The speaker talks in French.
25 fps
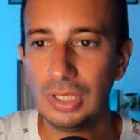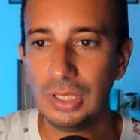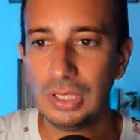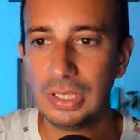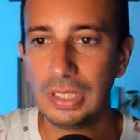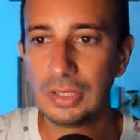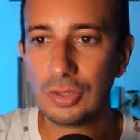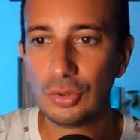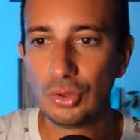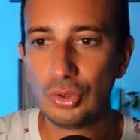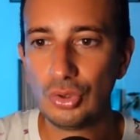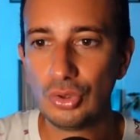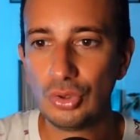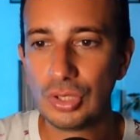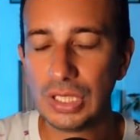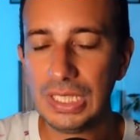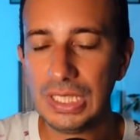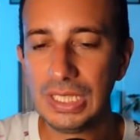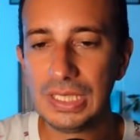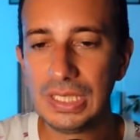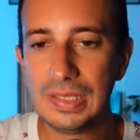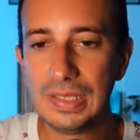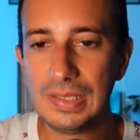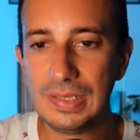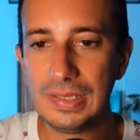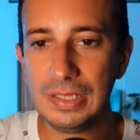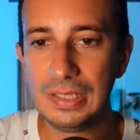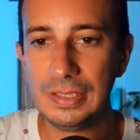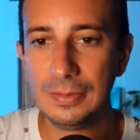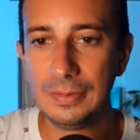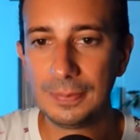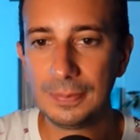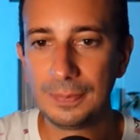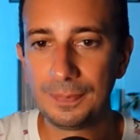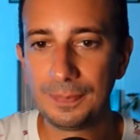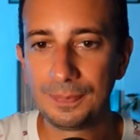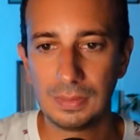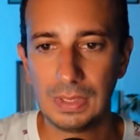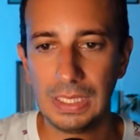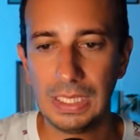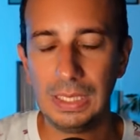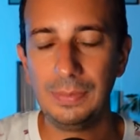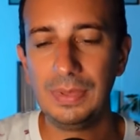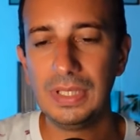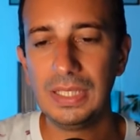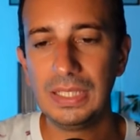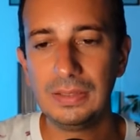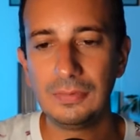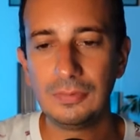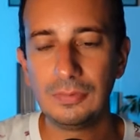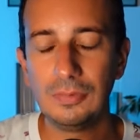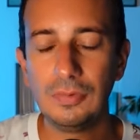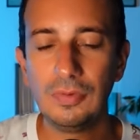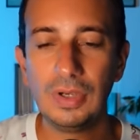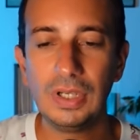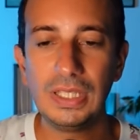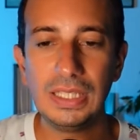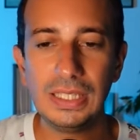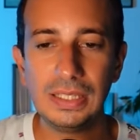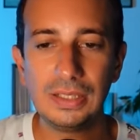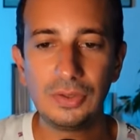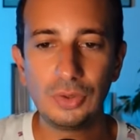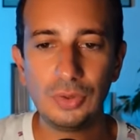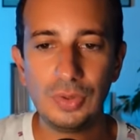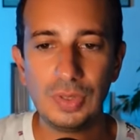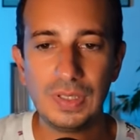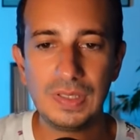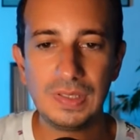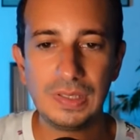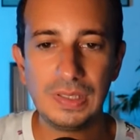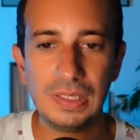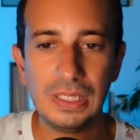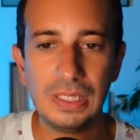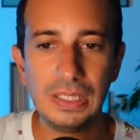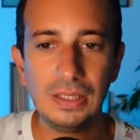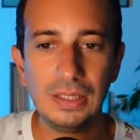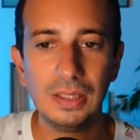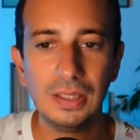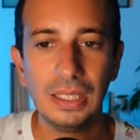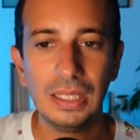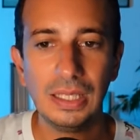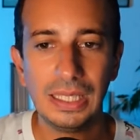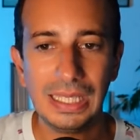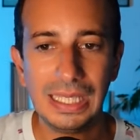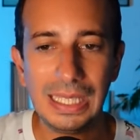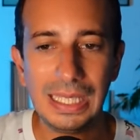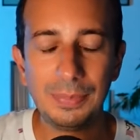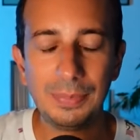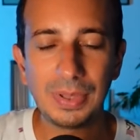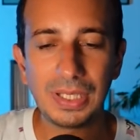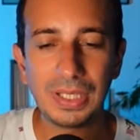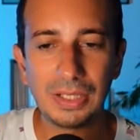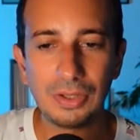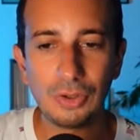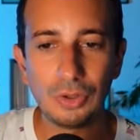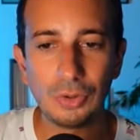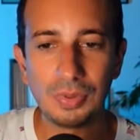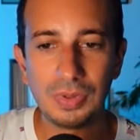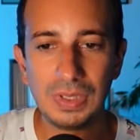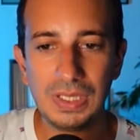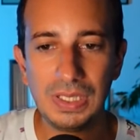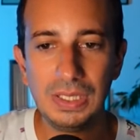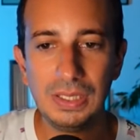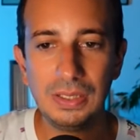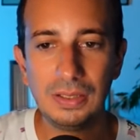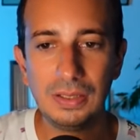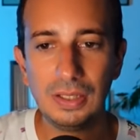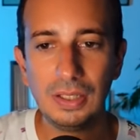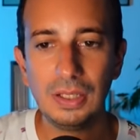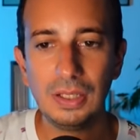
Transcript: et que je clique ici, eh bien vous voyez que ici est pré-rempli